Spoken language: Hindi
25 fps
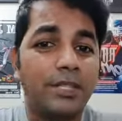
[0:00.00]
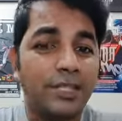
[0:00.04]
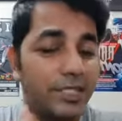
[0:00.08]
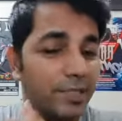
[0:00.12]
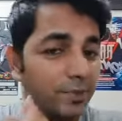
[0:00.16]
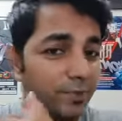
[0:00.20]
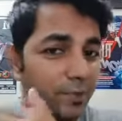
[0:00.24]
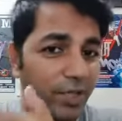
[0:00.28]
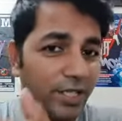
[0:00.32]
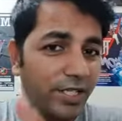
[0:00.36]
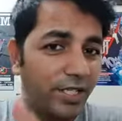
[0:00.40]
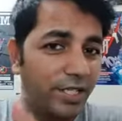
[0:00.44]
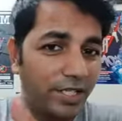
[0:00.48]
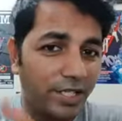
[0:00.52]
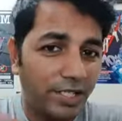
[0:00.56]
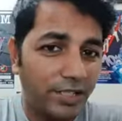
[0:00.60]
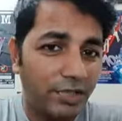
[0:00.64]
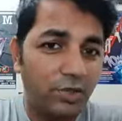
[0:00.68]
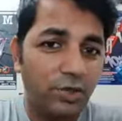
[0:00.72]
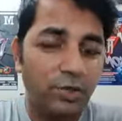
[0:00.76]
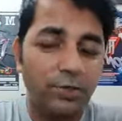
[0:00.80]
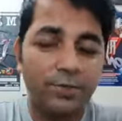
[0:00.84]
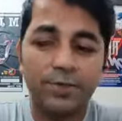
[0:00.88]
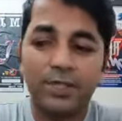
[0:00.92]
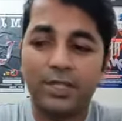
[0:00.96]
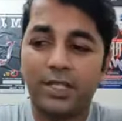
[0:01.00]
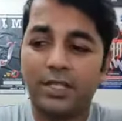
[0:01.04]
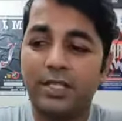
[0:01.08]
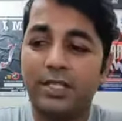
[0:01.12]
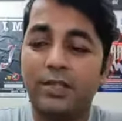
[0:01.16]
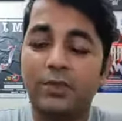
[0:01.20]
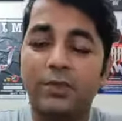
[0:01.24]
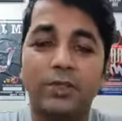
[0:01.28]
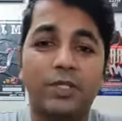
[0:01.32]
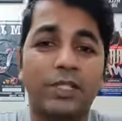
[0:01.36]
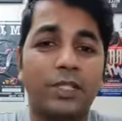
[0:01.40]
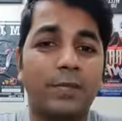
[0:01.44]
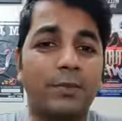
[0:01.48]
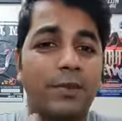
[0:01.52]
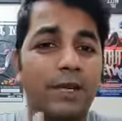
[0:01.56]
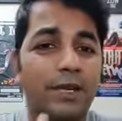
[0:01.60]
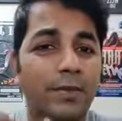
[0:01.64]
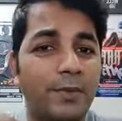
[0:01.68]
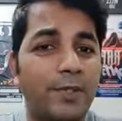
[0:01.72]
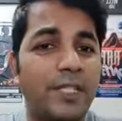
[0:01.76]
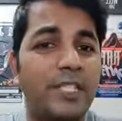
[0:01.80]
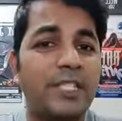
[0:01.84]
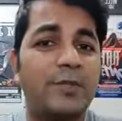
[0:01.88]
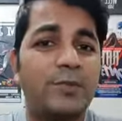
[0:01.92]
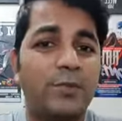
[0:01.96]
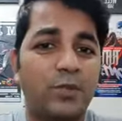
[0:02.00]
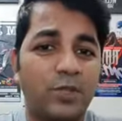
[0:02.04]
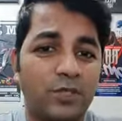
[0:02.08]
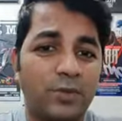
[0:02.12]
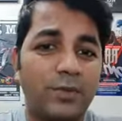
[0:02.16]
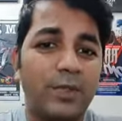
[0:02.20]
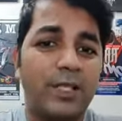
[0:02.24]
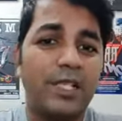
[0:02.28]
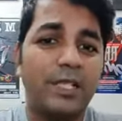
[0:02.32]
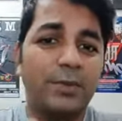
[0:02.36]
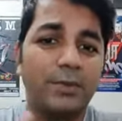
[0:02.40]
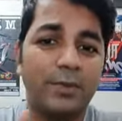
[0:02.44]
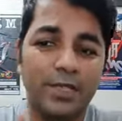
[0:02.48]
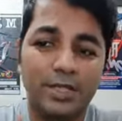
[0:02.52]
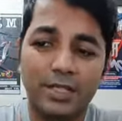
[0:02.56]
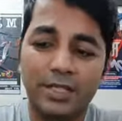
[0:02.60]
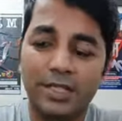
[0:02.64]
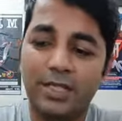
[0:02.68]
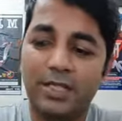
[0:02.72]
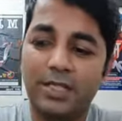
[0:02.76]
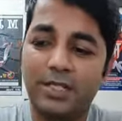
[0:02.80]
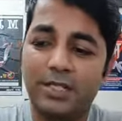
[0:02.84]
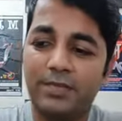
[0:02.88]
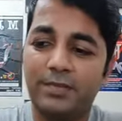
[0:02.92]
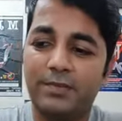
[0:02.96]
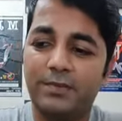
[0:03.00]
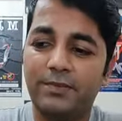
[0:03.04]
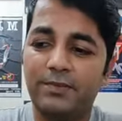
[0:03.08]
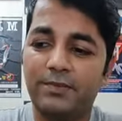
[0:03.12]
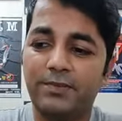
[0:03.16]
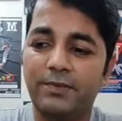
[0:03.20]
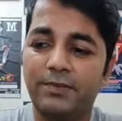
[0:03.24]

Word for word: जिम्मेवारी नहीं थोप सकते कुछ हमारी भी रिस्पॉन्सिबिलिटी बनती है